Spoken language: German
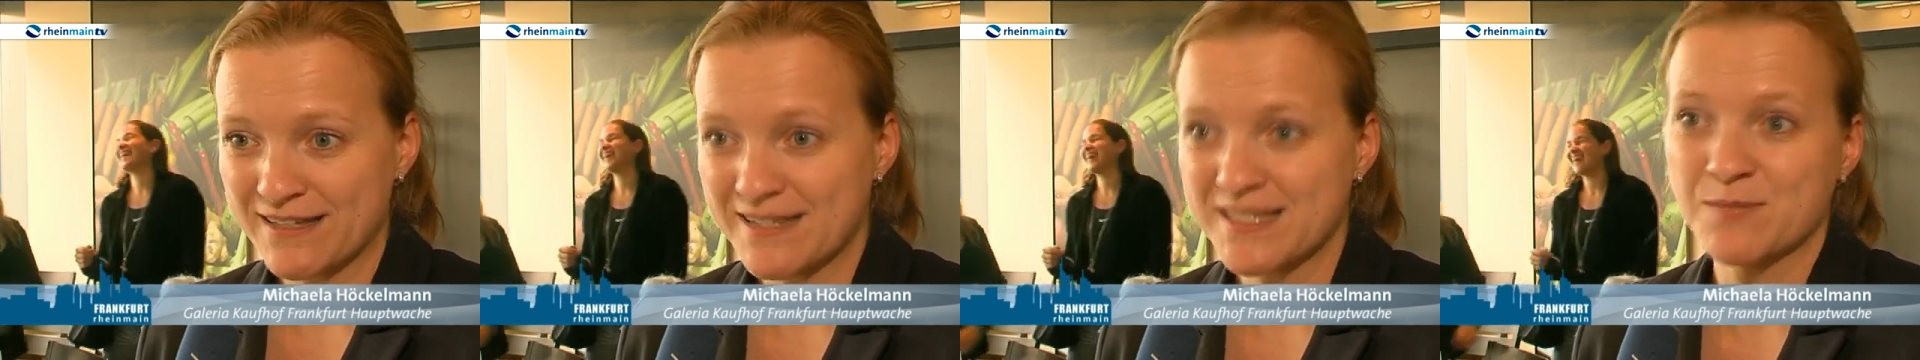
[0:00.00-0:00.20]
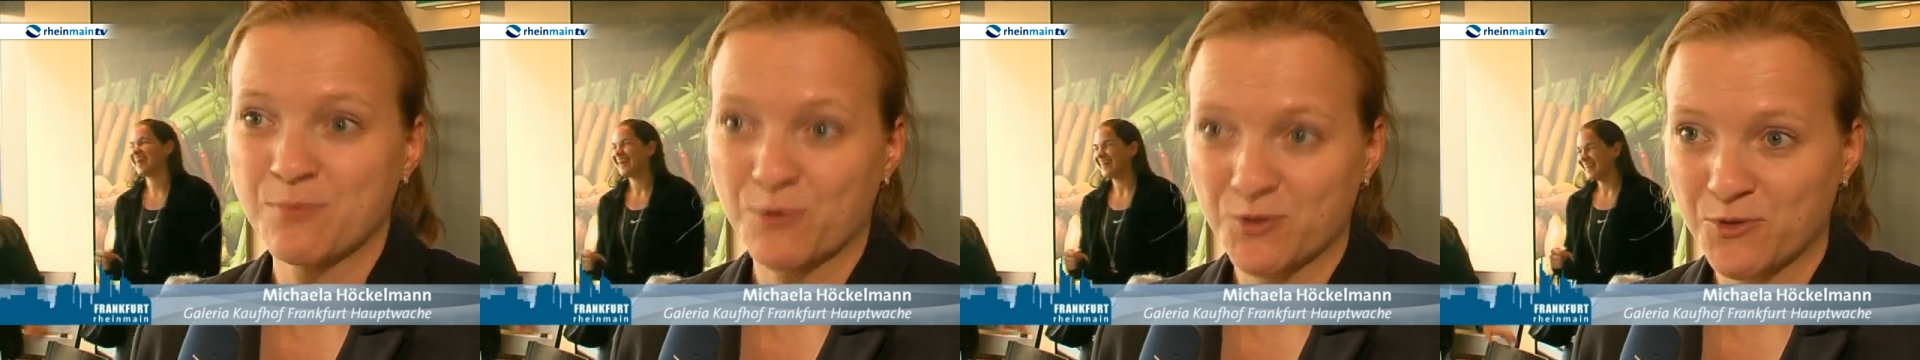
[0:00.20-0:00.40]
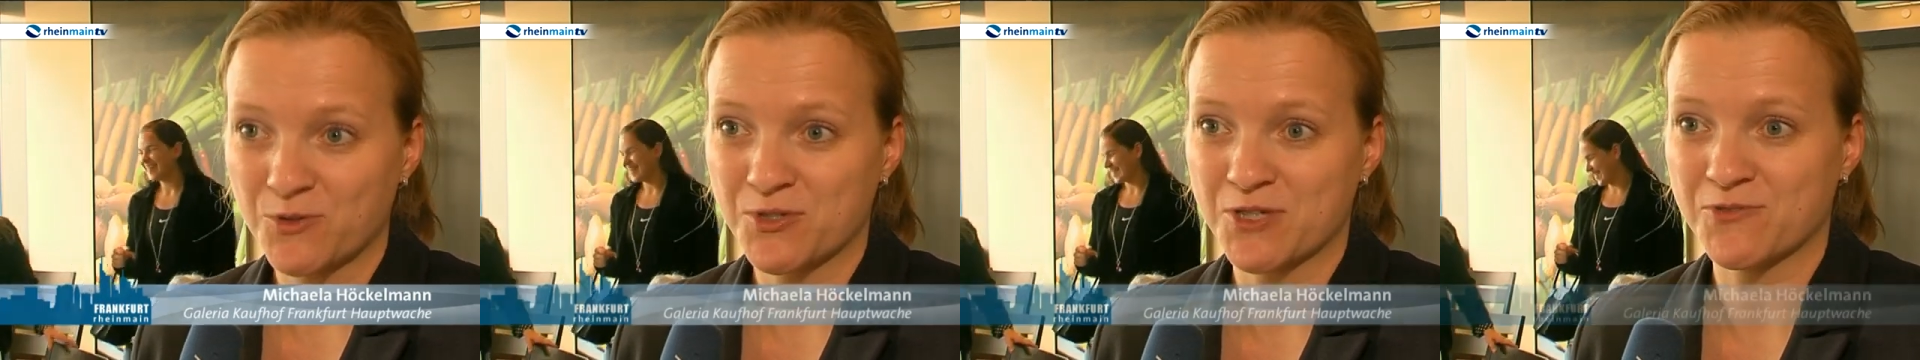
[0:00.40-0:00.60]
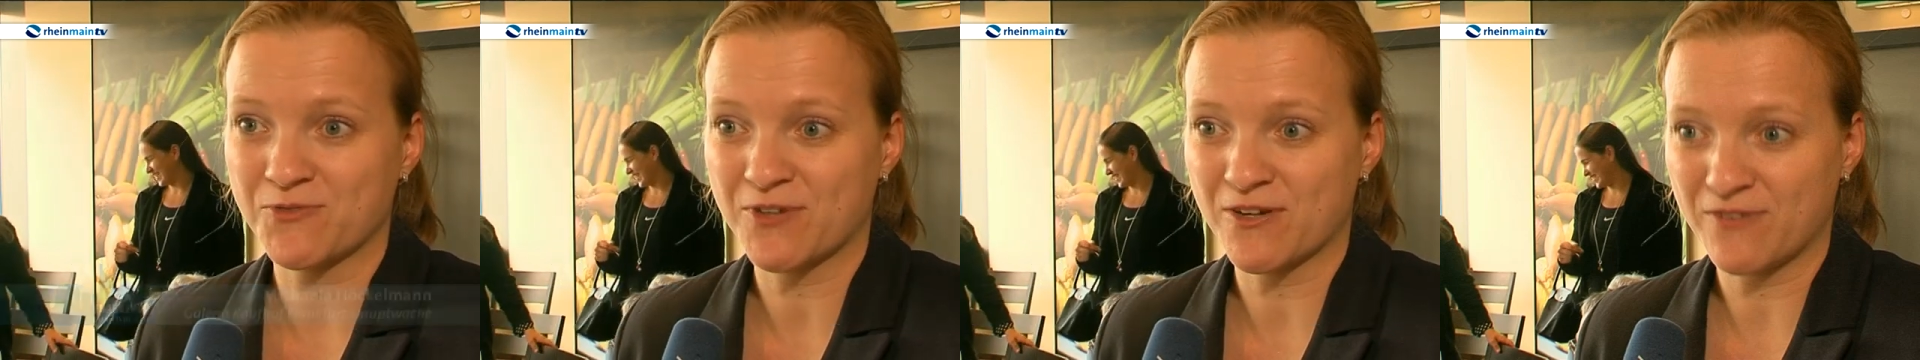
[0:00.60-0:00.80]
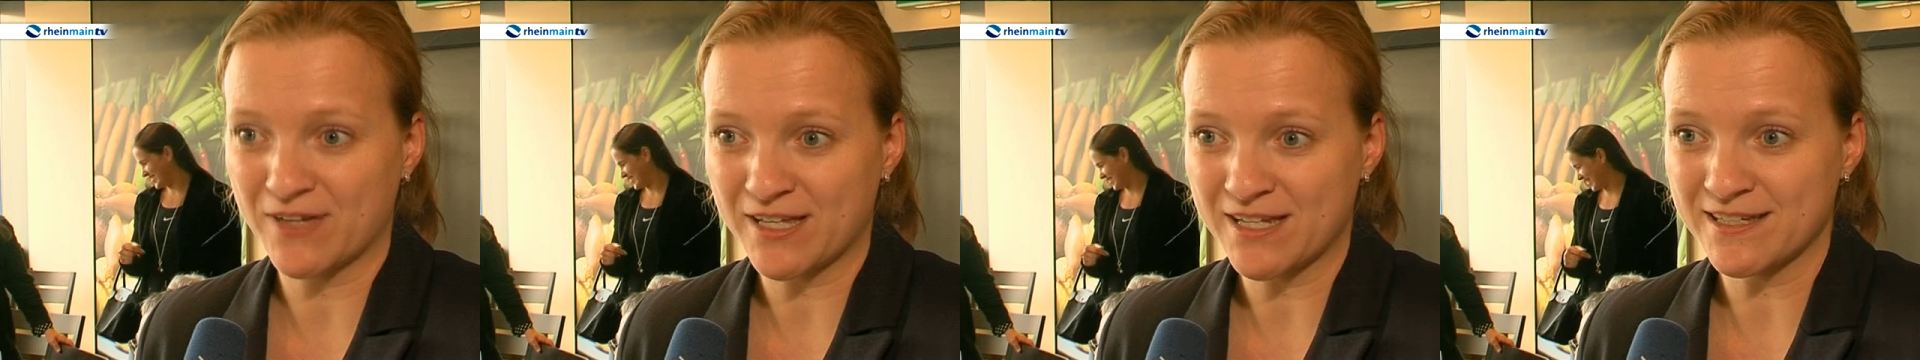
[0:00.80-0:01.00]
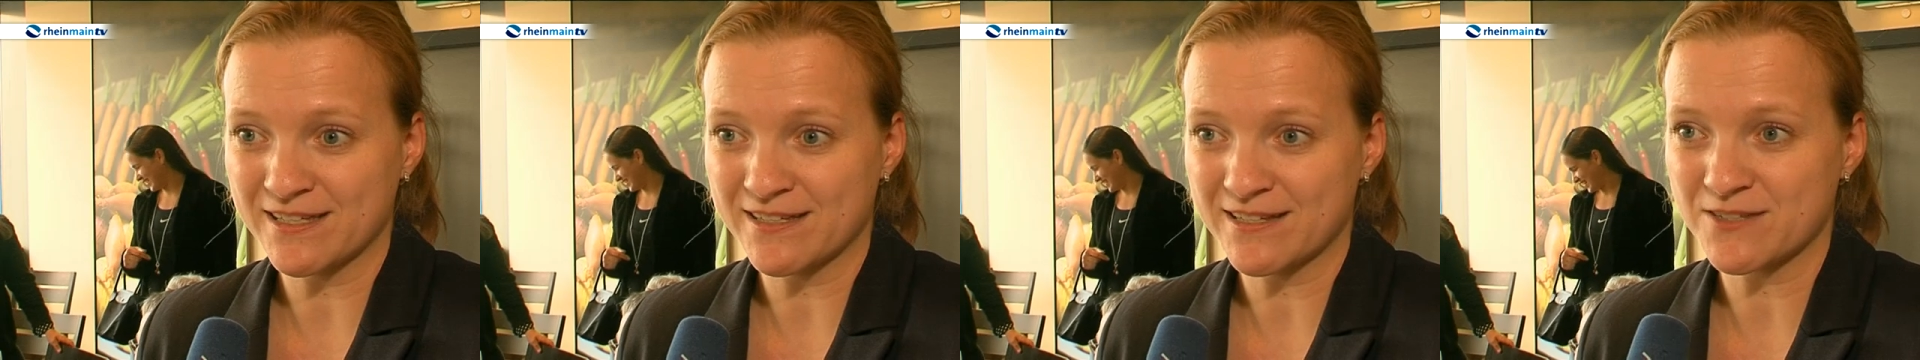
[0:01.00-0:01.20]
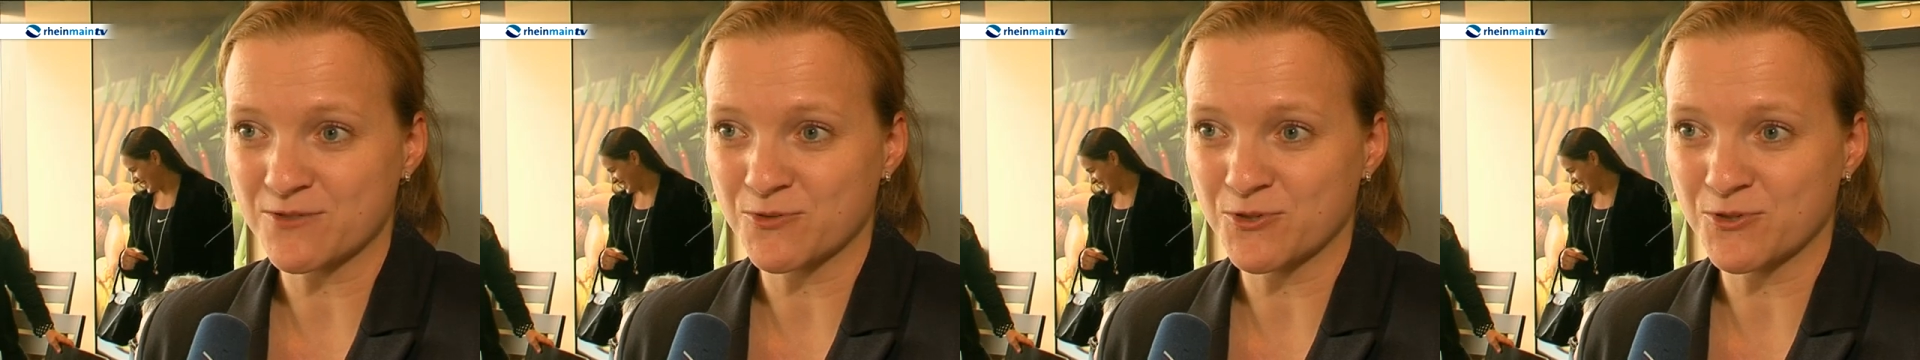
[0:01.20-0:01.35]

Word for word: diese Produkte verwendet.